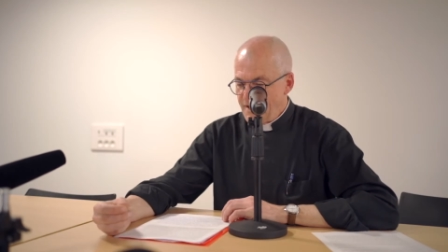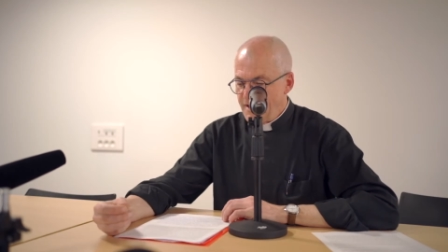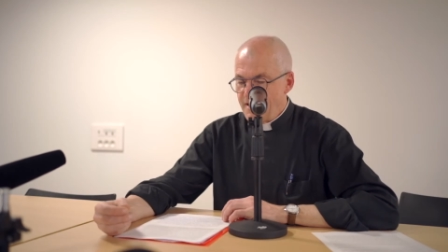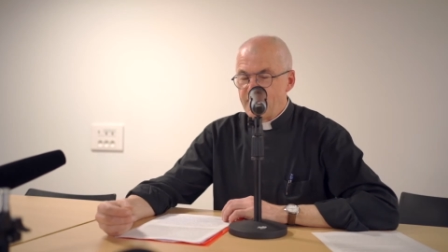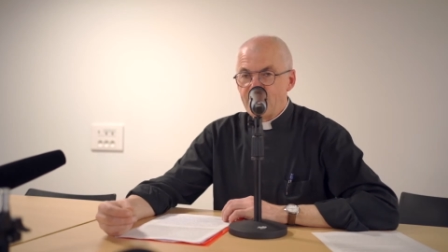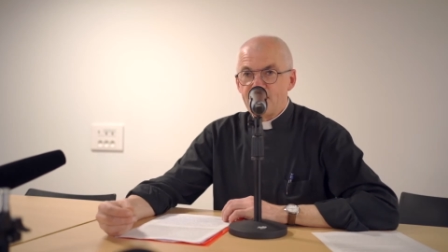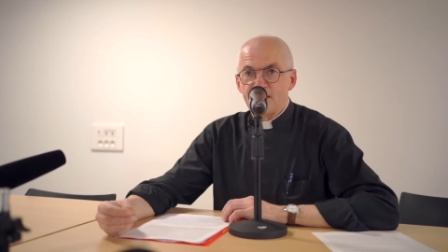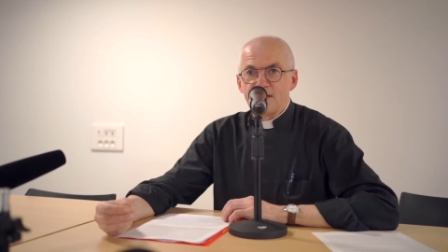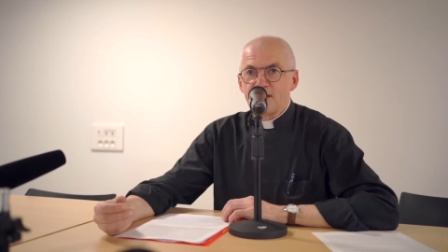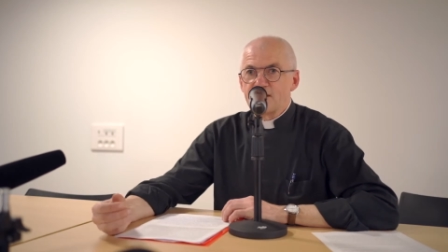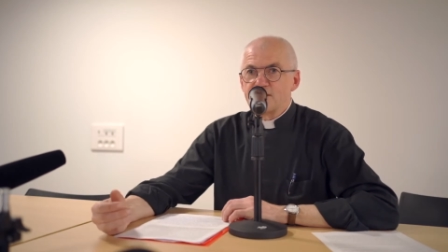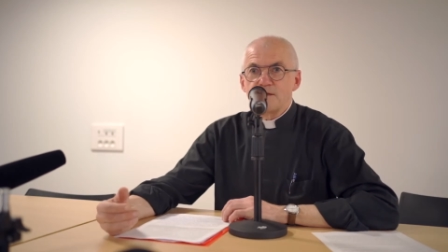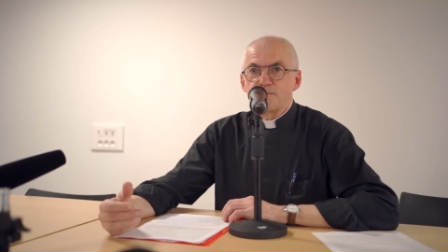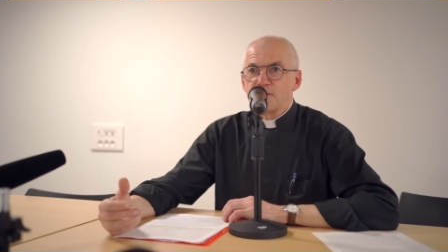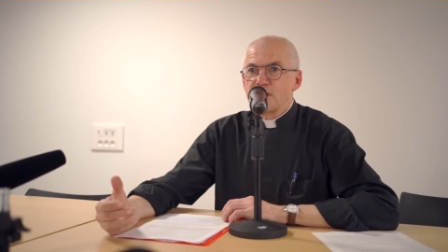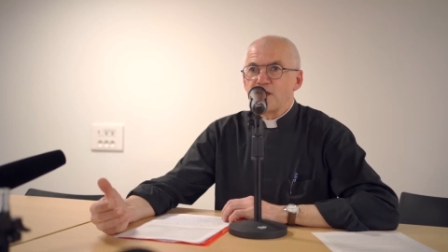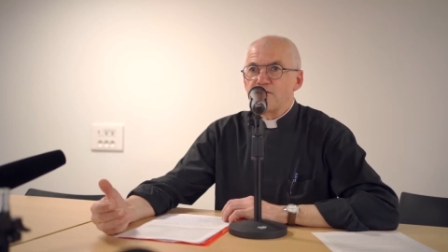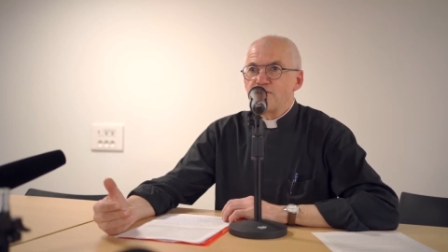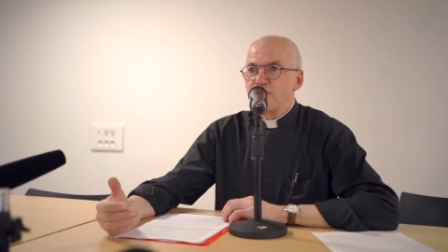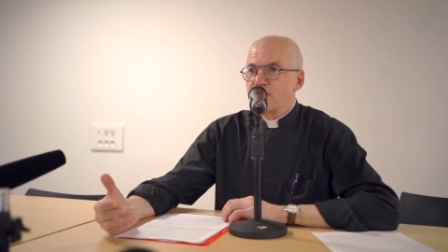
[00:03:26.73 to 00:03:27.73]
et elle dit
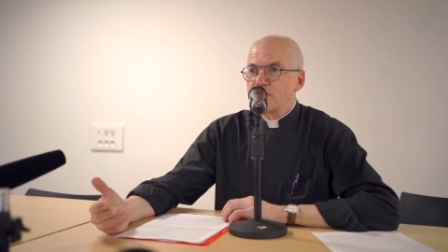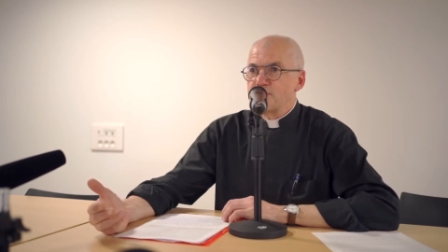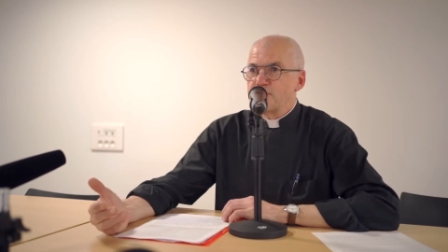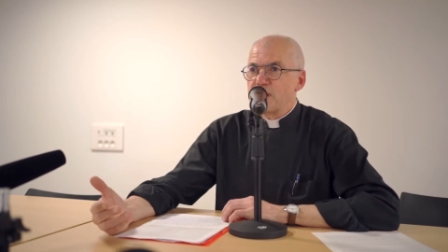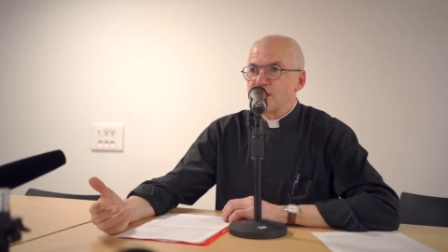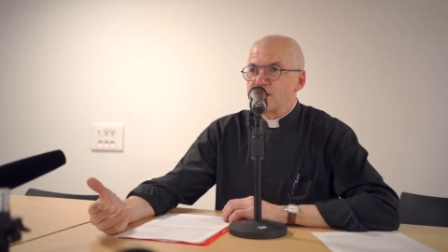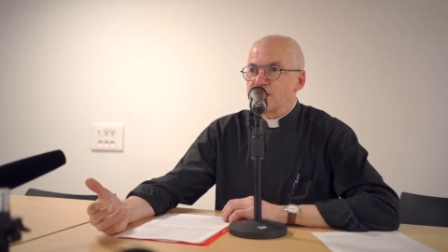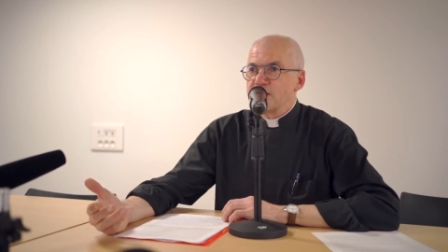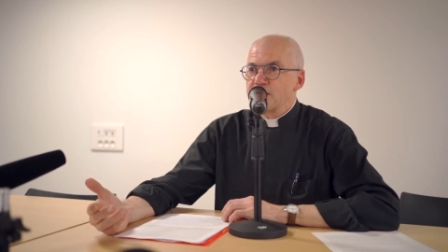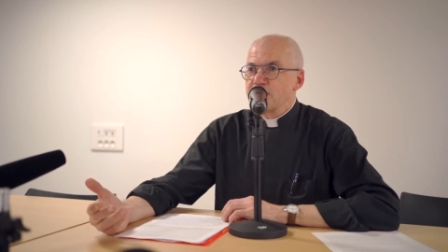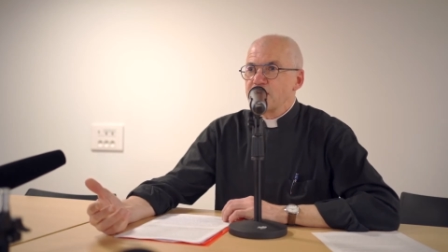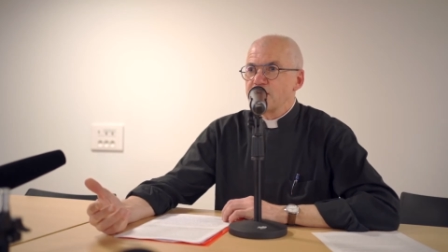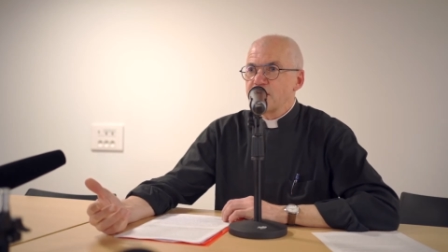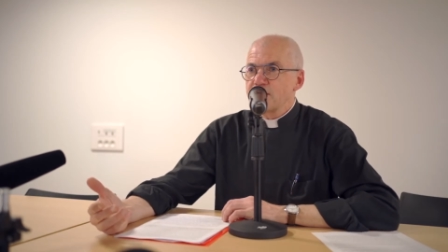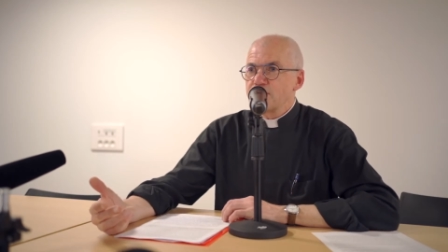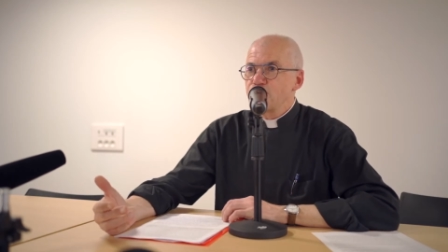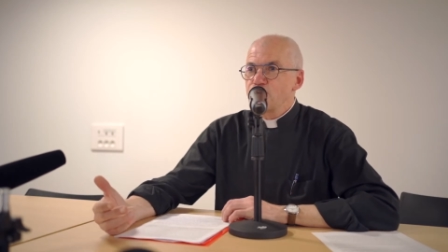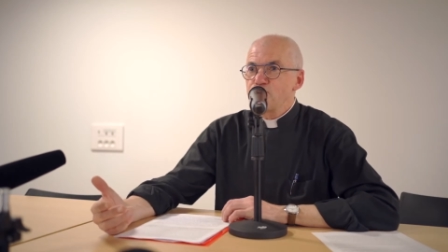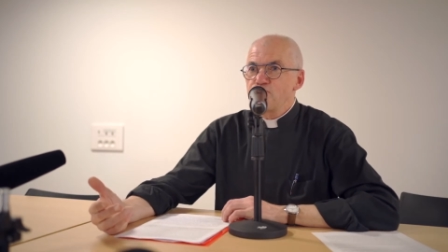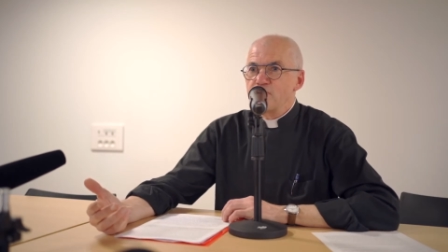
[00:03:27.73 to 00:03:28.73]
Mais
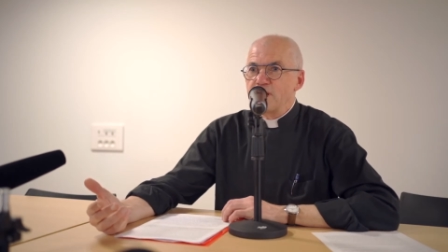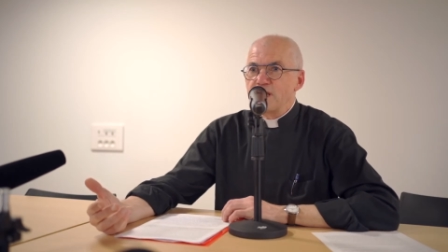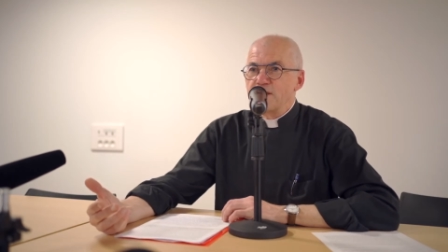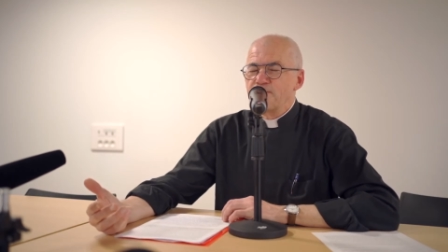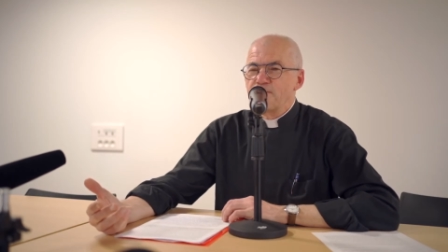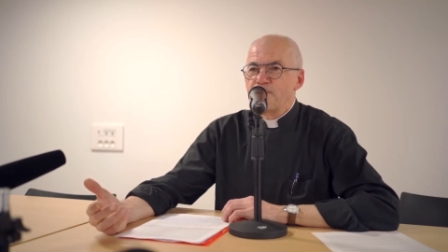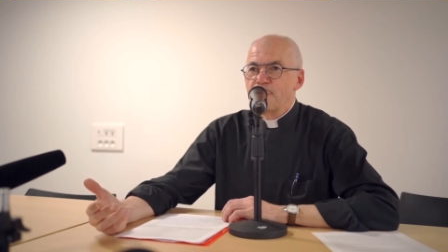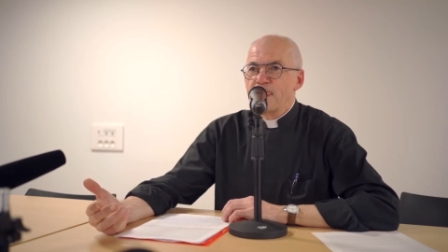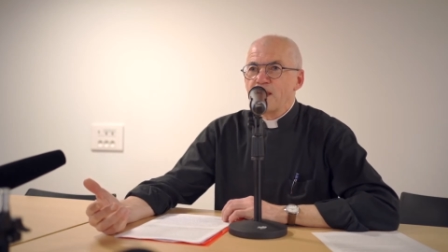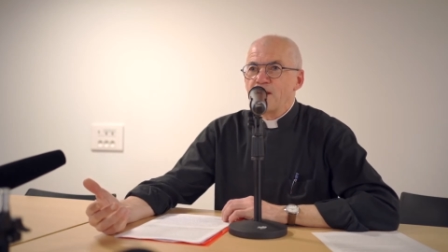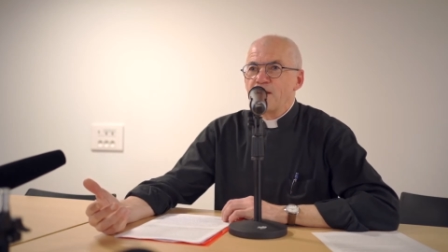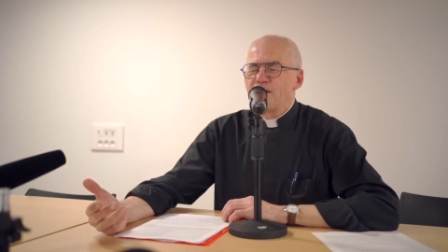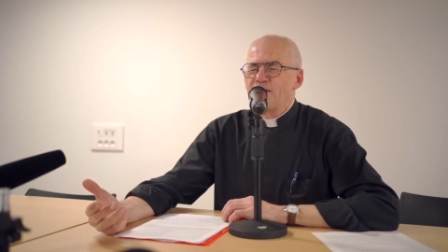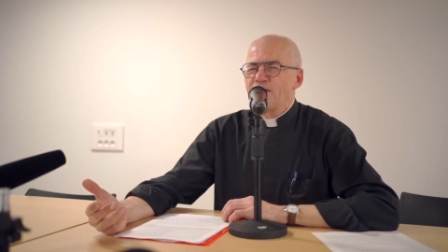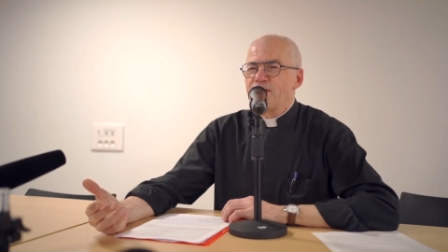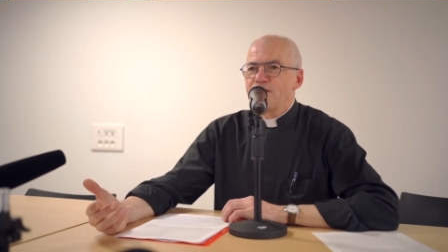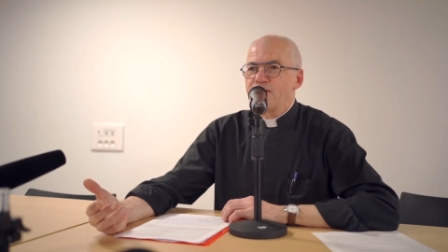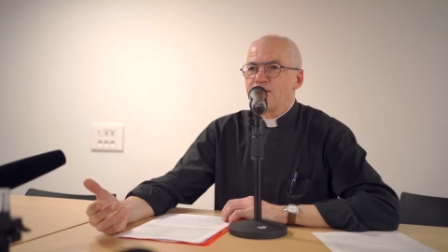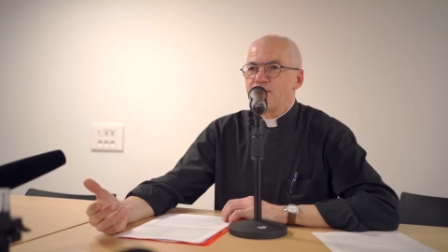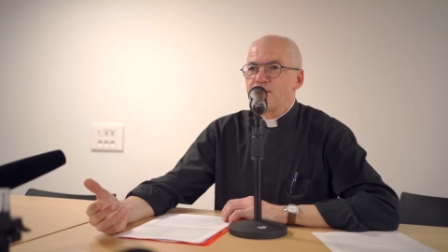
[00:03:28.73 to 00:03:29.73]
Qu'est-ce que vous voulez
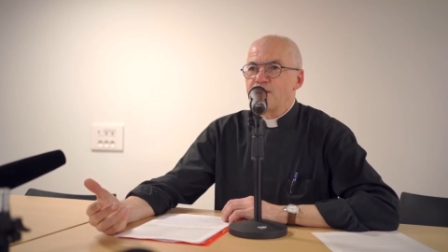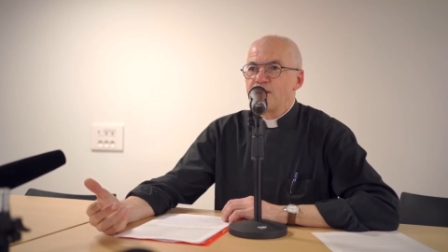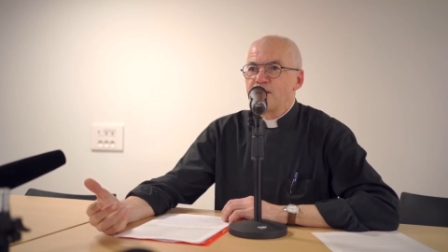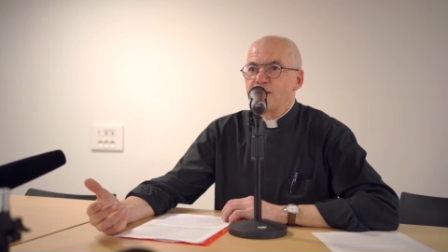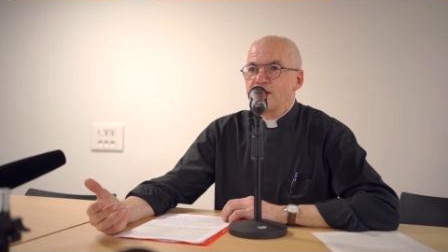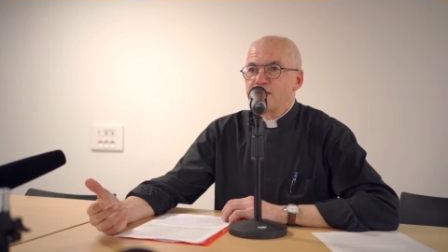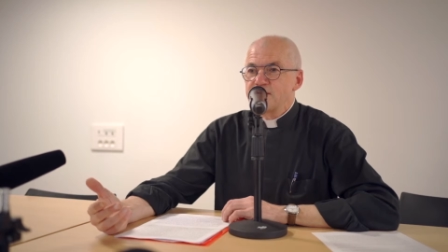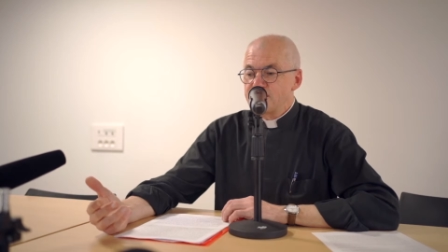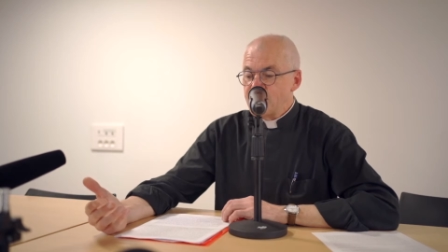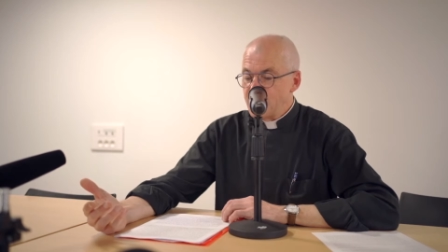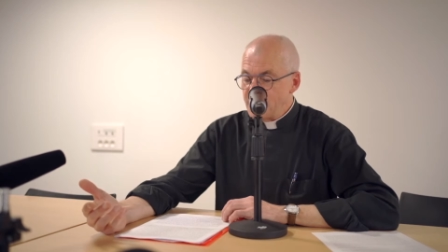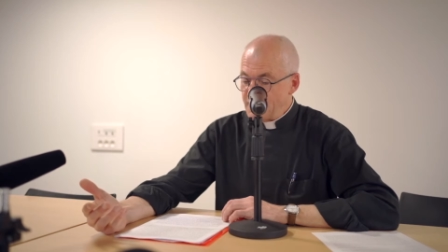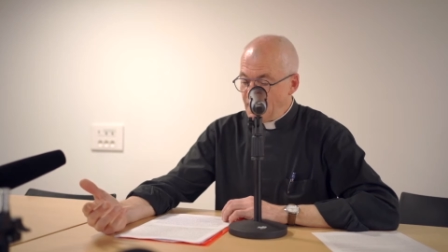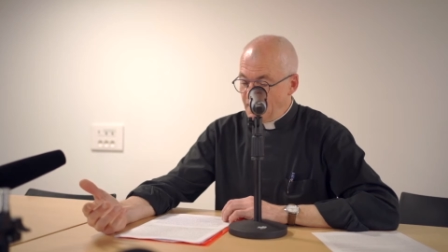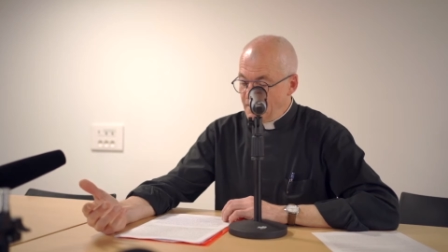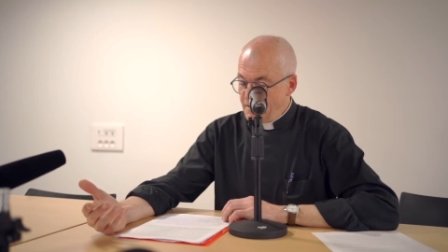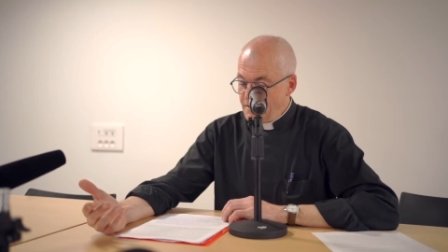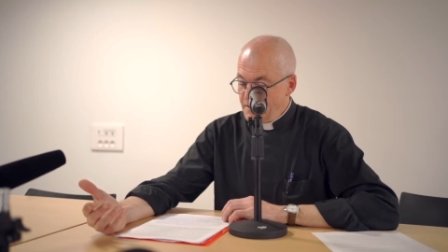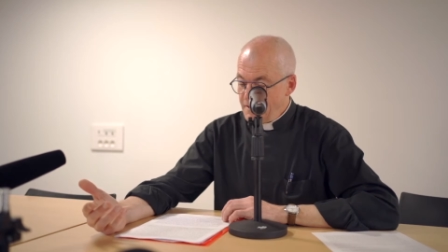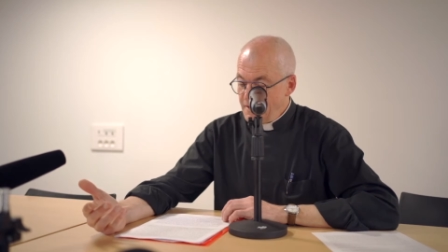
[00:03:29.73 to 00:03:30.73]
euh,
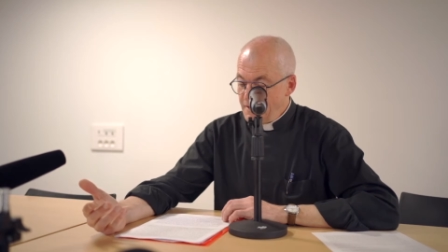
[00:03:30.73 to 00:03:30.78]
Delia,